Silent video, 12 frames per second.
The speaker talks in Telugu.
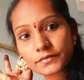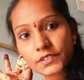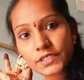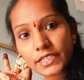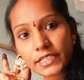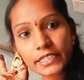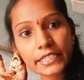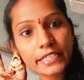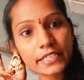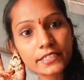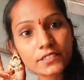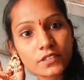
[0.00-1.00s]
చూసారు కదా
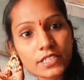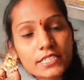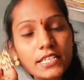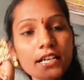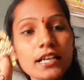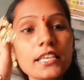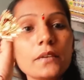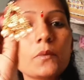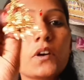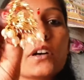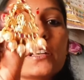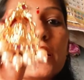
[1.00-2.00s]
ఇయర్ రింగ్స్ కూడా చాలా
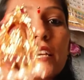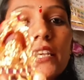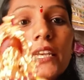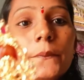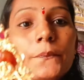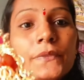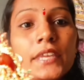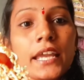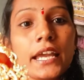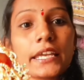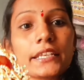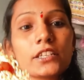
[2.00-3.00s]
బాగున్నాయి
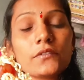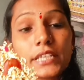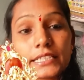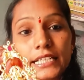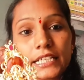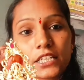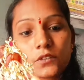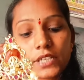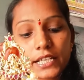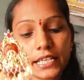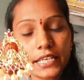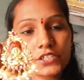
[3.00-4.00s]
అండ్ వీళ్ళ దగ్గర
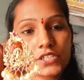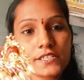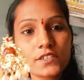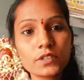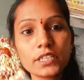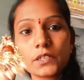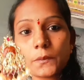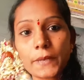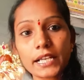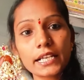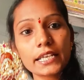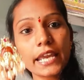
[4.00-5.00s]
ఉన్న కలెక్షన్స్ కూడా నేను
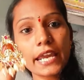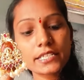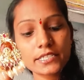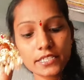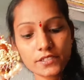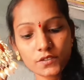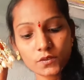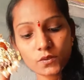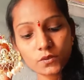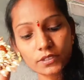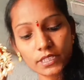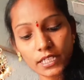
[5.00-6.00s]
పక్కన యాడ్ చేస్తూ
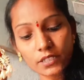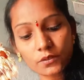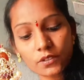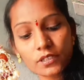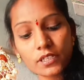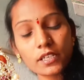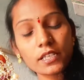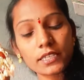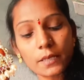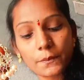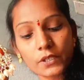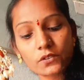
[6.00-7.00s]
ఉంటాను
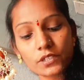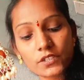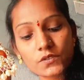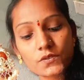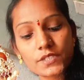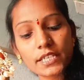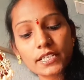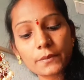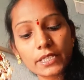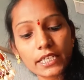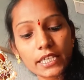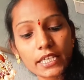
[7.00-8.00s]
తప్పకుండా చూసేయండి
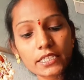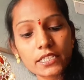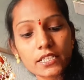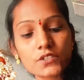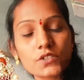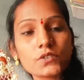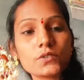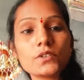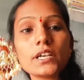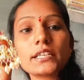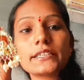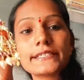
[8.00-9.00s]
మీకు ఏది
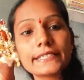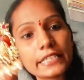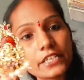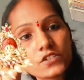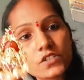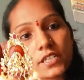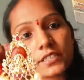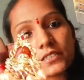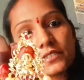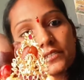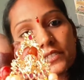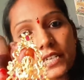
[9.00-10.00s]
నచ్చుతుందో అది స్క్రీన్ షాట్
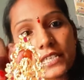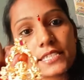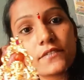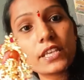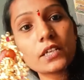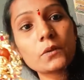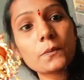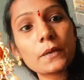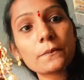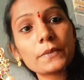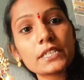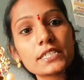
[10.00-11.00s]
చేసి వాళ్ళకు
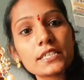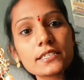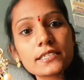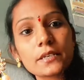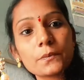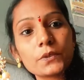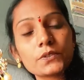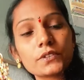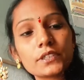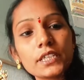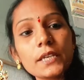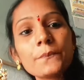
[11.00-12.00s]
పంపించినా
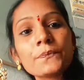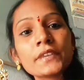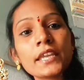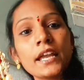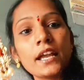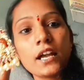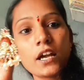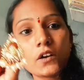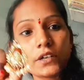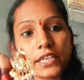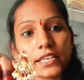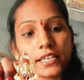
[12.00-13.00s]
సరిపోతుంది
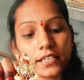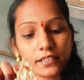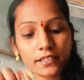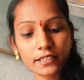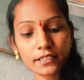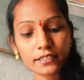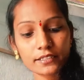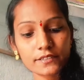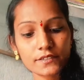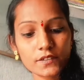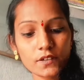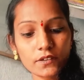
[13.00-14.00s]
ఓకేనా
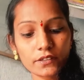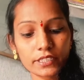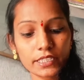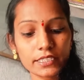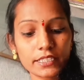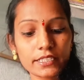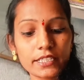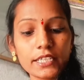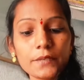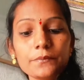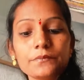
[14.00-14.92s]
సో ఇదండి